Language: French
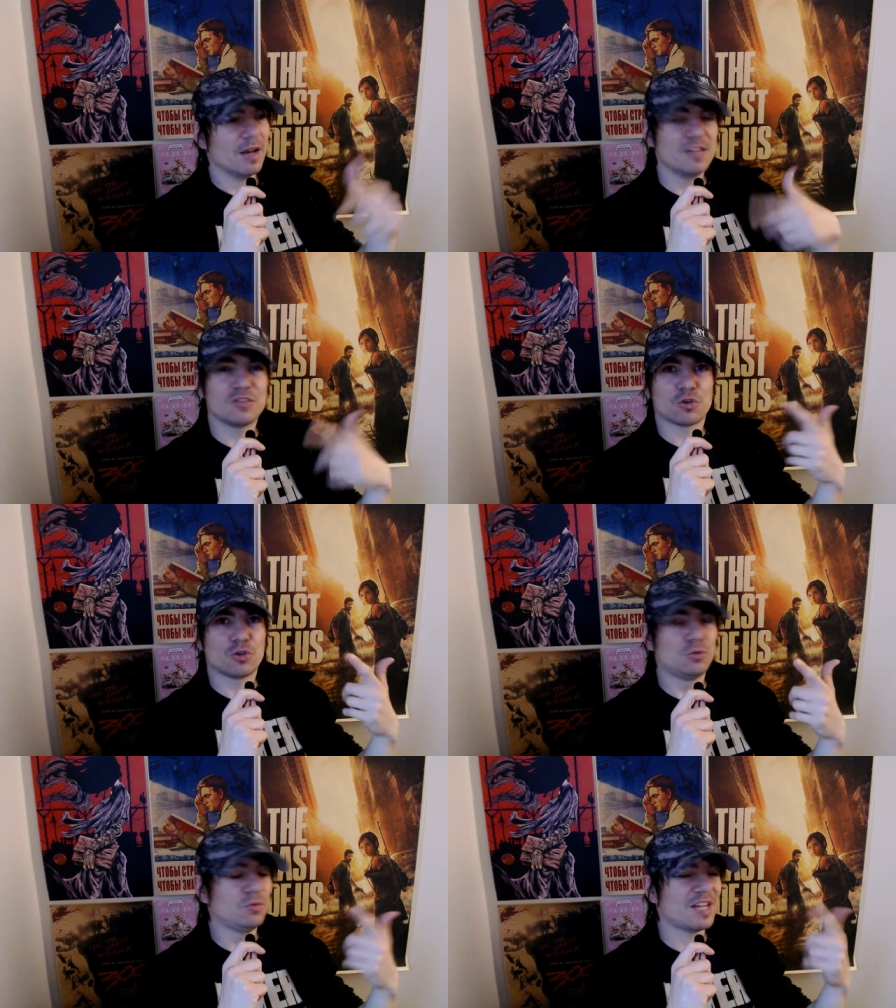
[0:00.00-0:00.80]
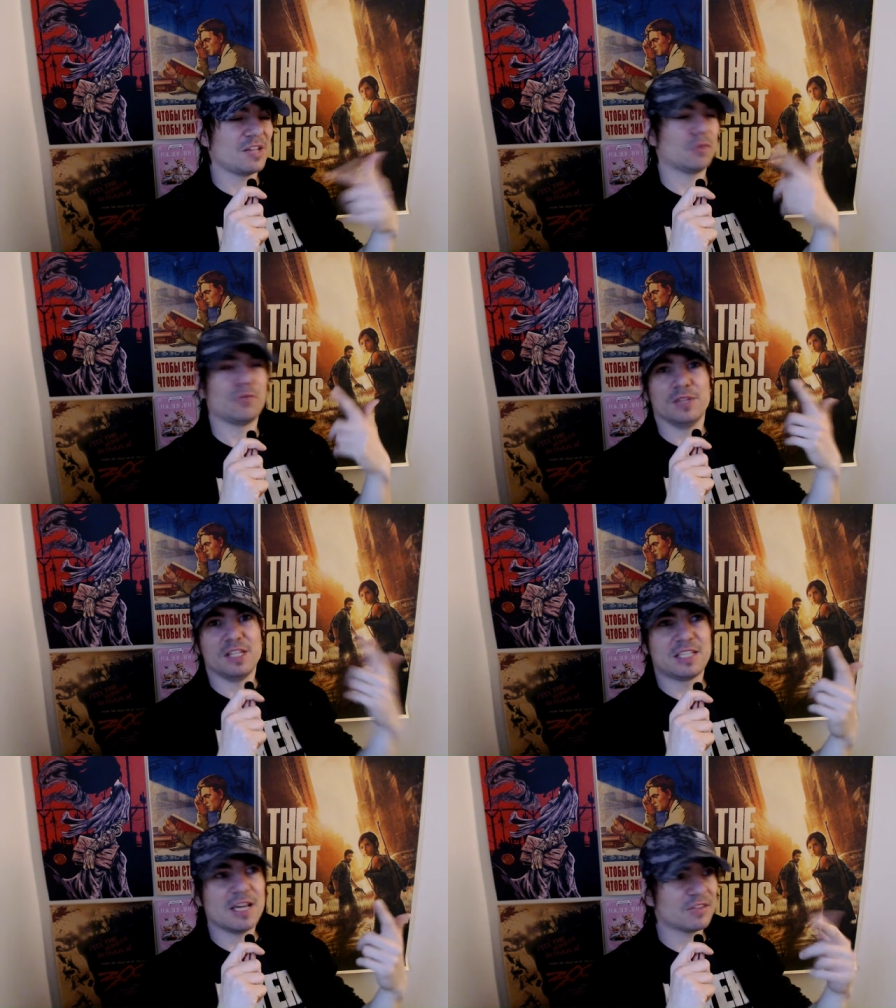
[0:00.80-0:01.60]
Les enjeux, tout ça, ils en font
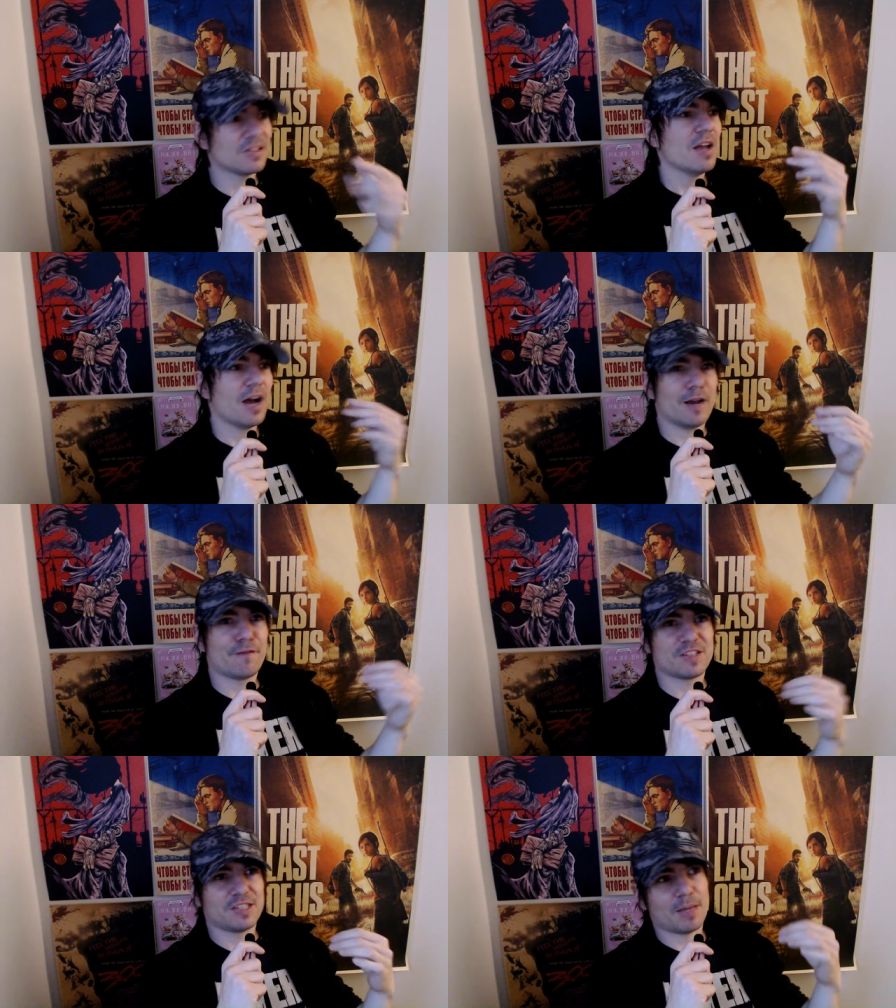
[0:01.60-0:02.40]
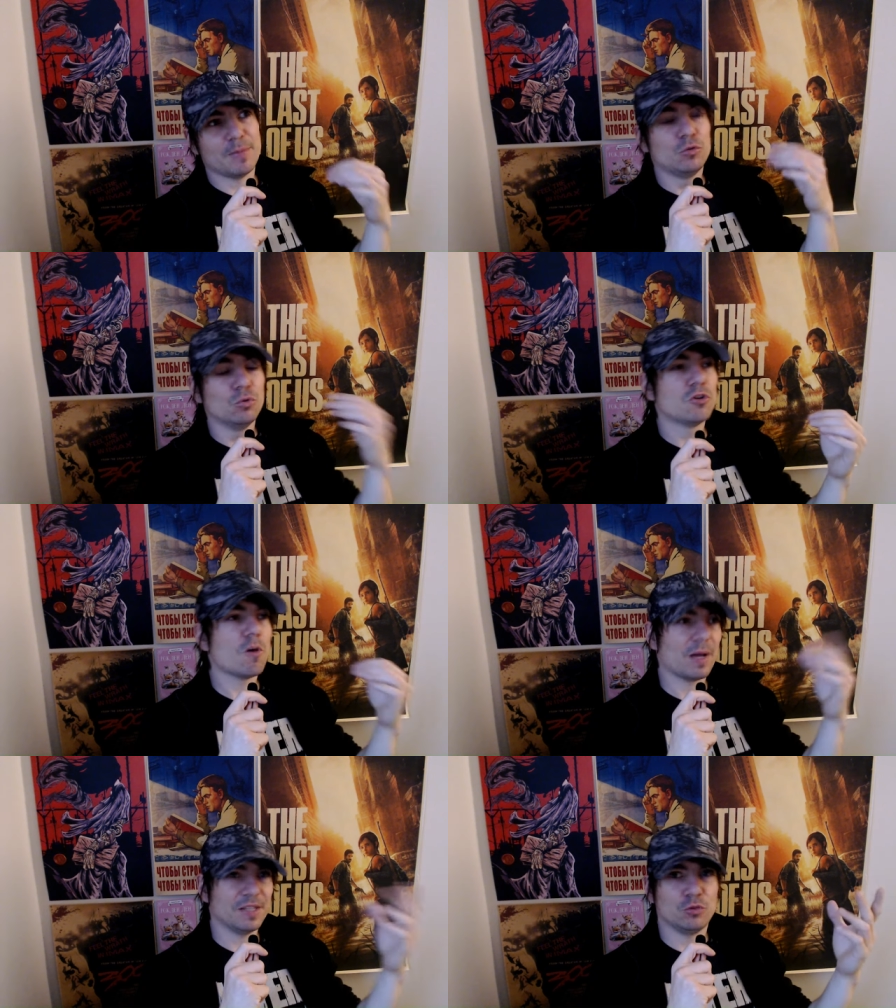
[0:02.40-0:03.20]
des caisses. À la fin, ça termine tout le
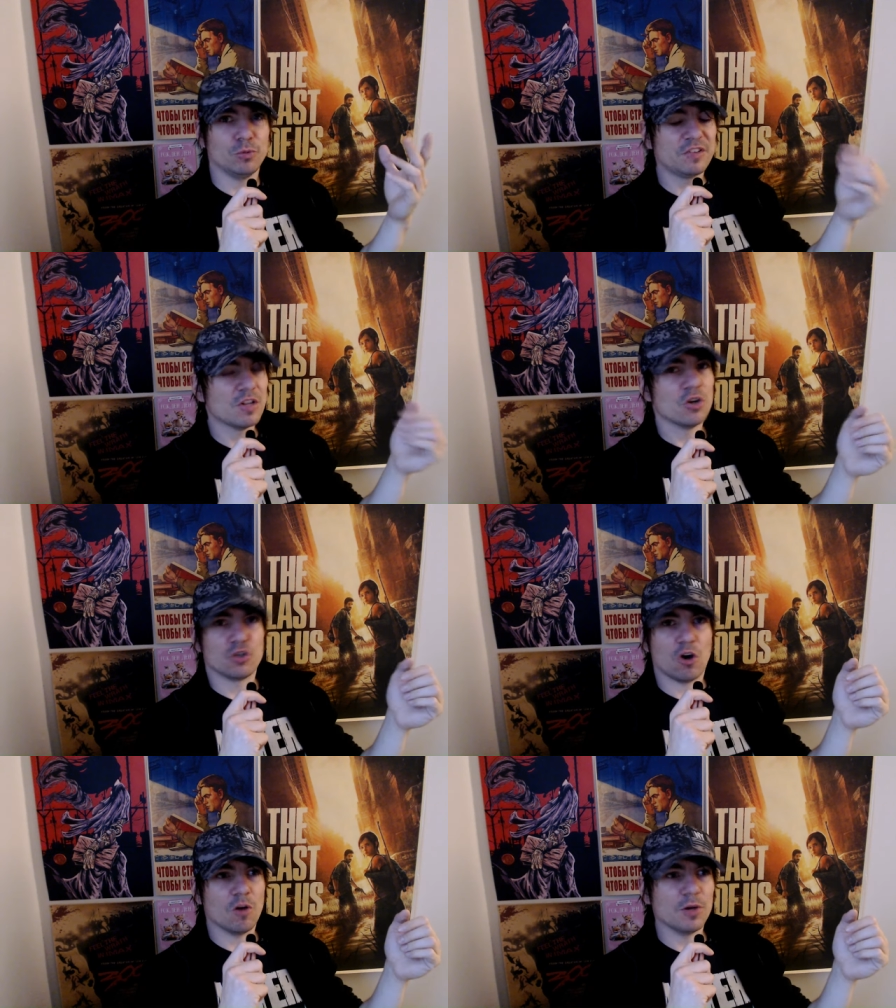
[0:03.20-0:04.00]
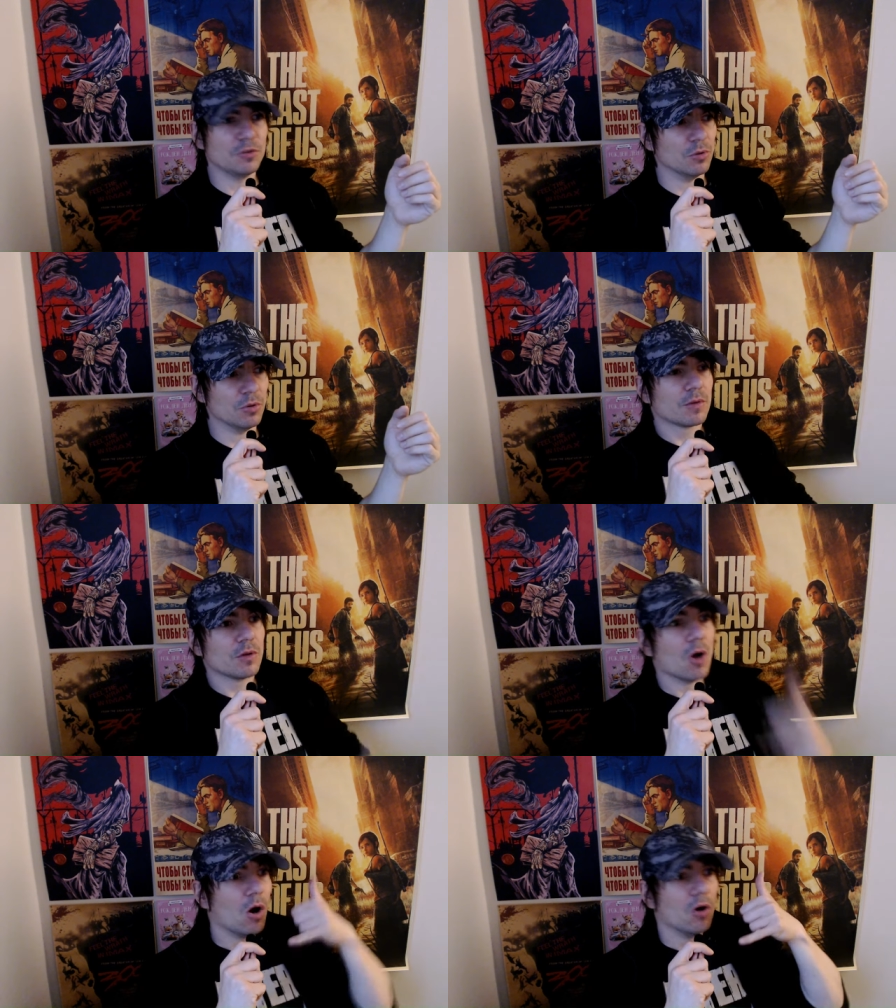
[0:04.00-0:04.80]
temps par des twists, genre en mode euh,
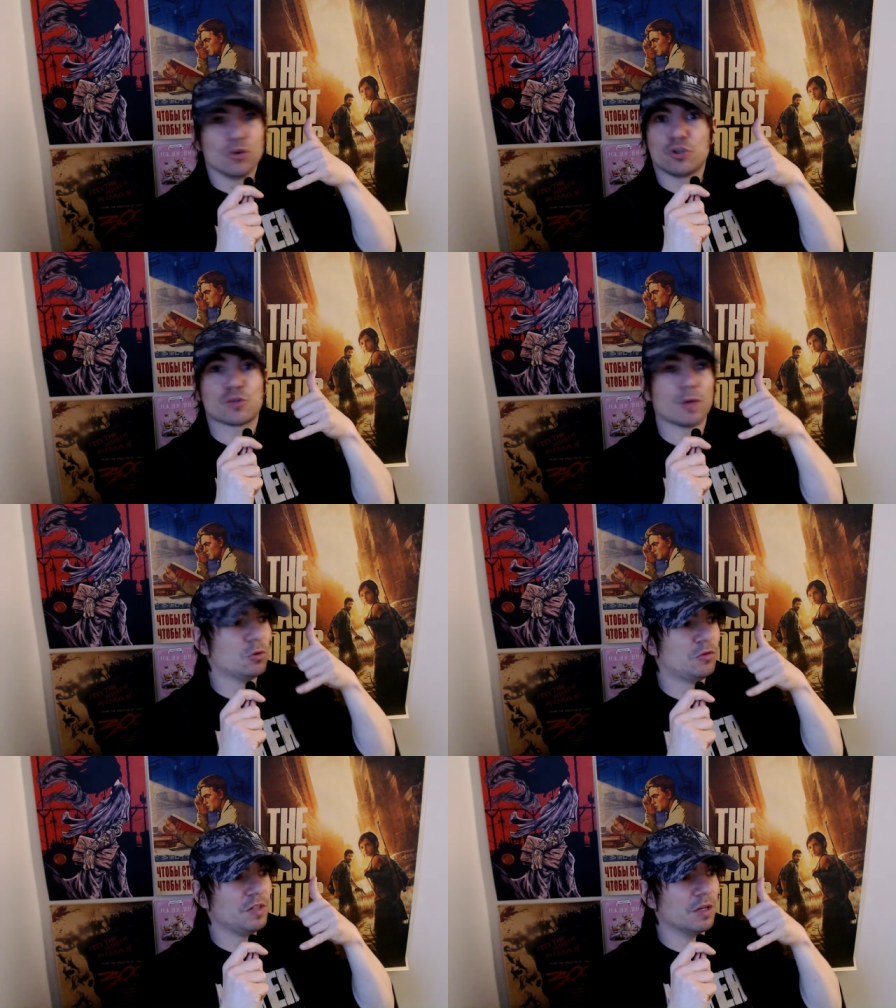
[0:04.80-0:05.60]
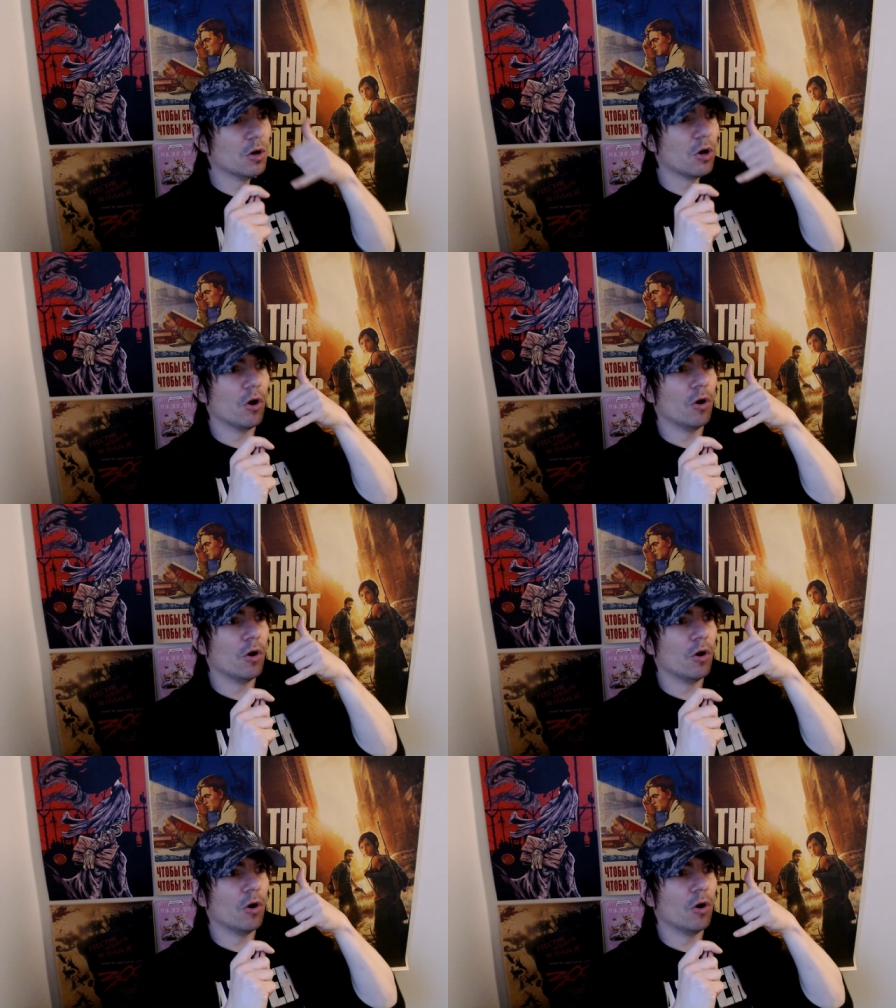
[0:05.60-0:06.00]
Oh, je reçois un coup de fil.